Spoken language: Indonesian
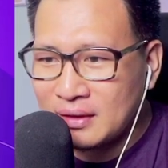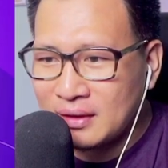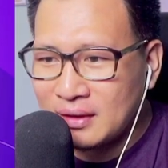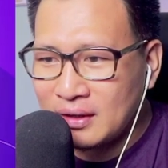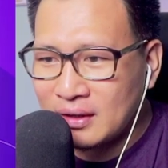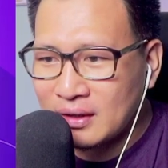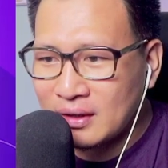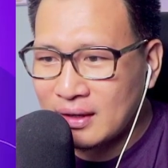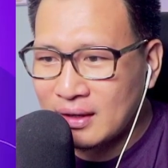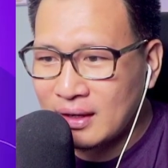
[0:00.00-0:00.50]

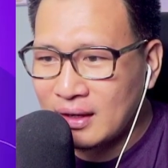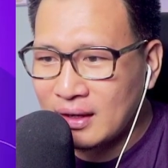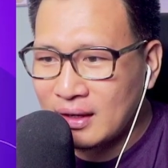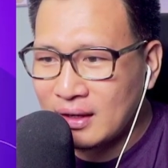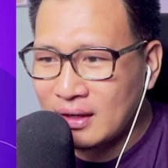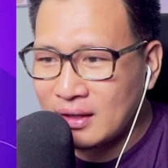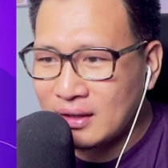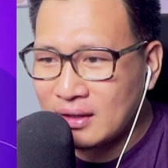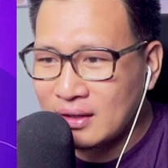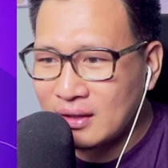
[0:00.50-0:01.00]

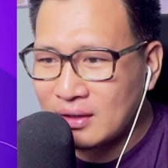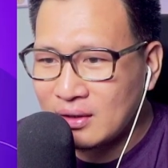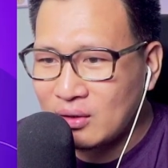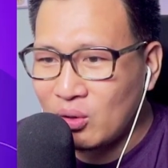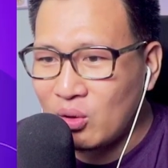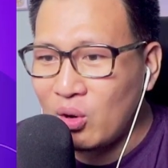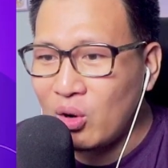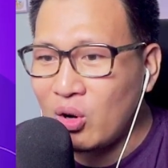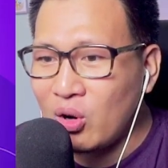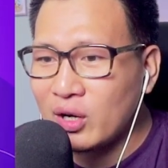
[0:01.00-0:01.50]
Oke. Okay.
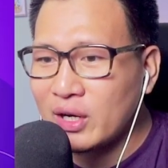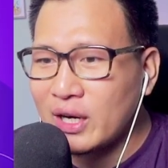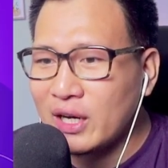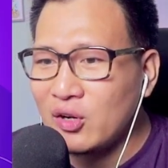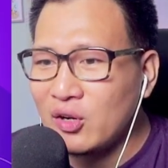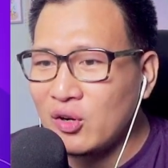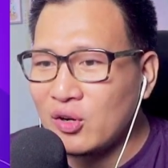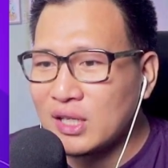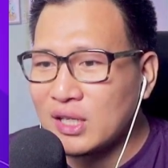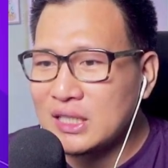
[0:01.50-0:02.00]
Oh,
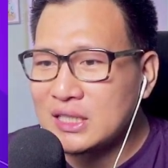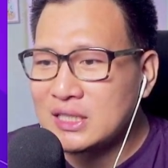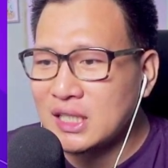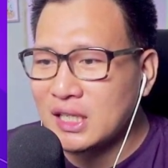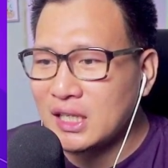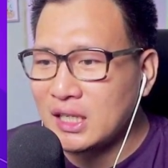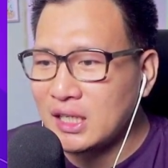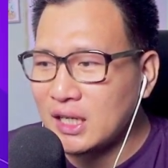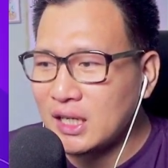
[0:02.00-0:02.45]
gendong istri,